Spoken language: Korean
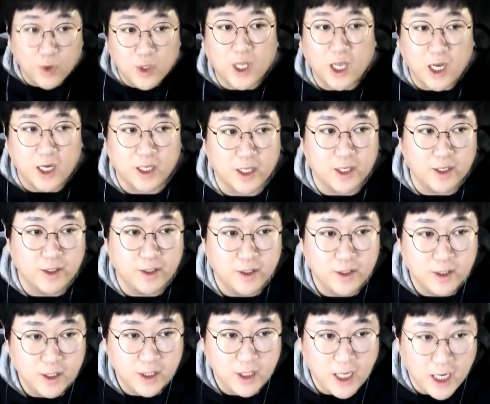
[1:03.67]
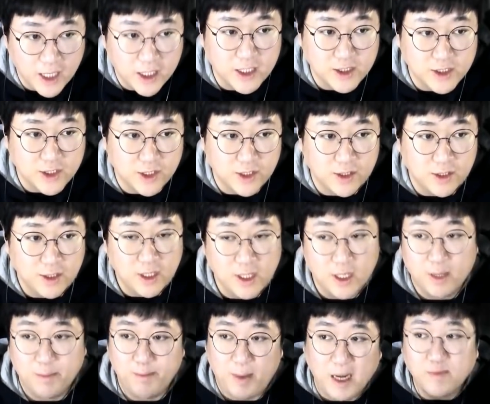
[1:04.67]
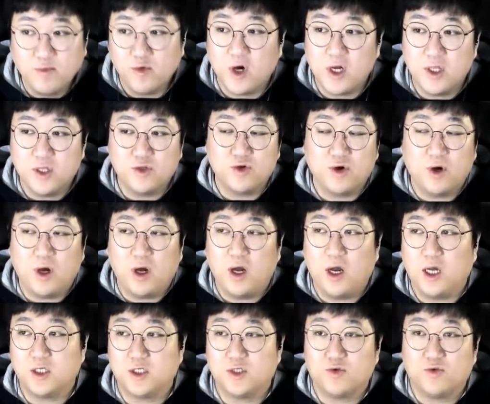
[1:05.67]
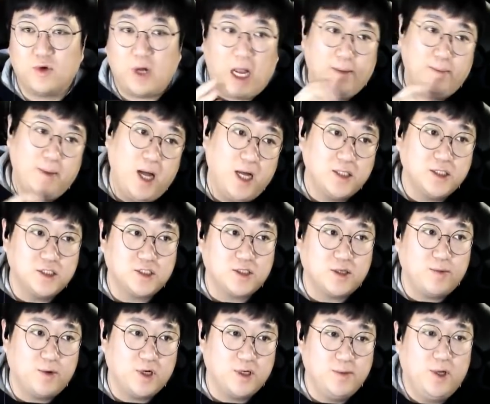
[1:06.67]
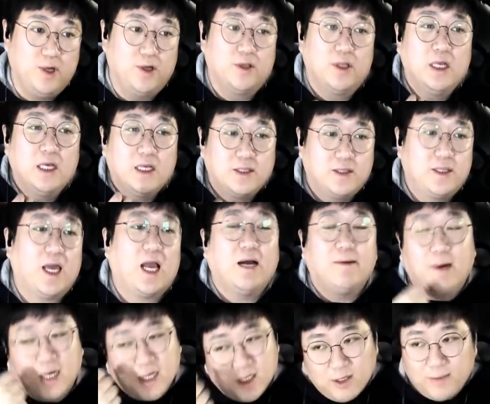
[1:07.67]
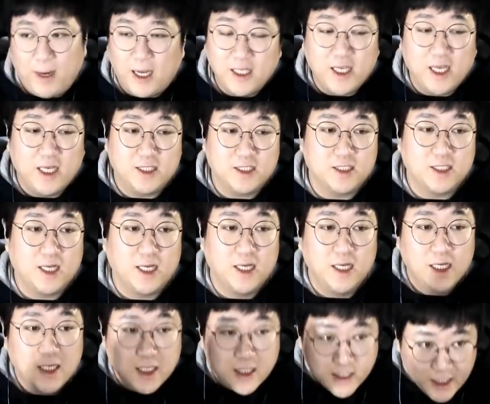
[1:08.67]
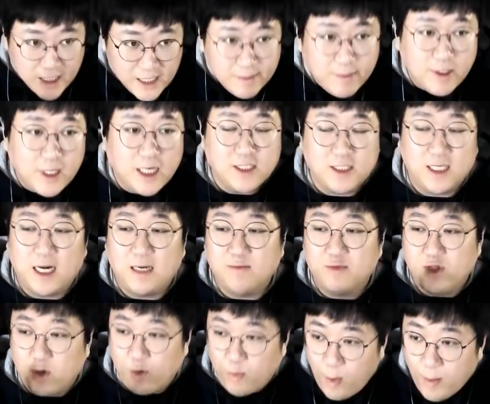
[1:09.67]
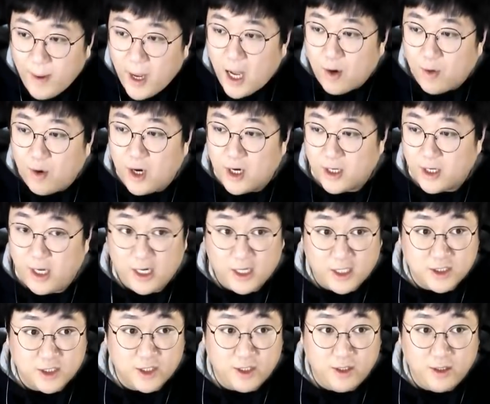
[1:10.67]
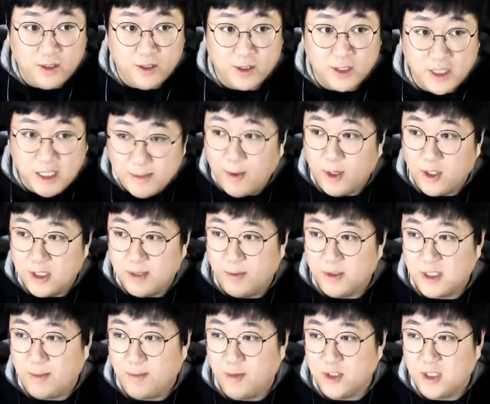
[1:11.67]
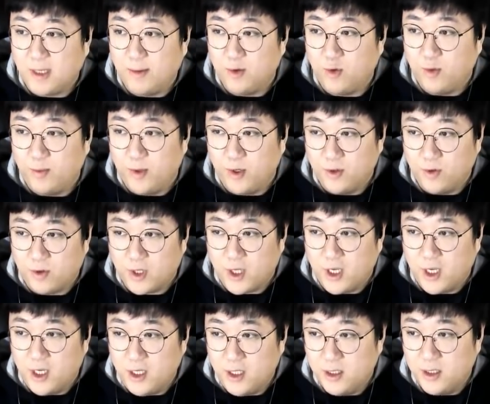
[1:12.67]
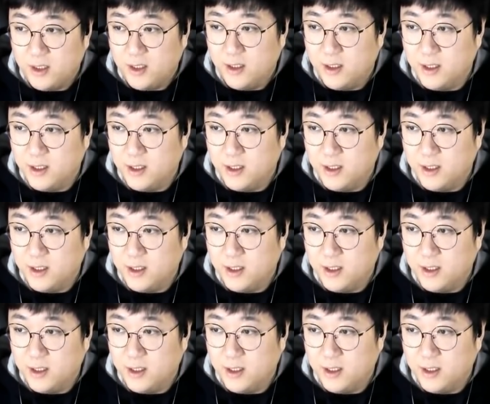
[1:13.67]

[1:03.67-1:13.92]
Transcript: 그렇게 갈게요 알겠죠? 막무가내 들어가가지고 가만히 있어버리면 내가 말을 더 많이 해야 되잖아 1번 할 사람부터 뽑아갖고 갈게요 알겠죠? 1번, 2번, 3번, 4번, 5번 오케이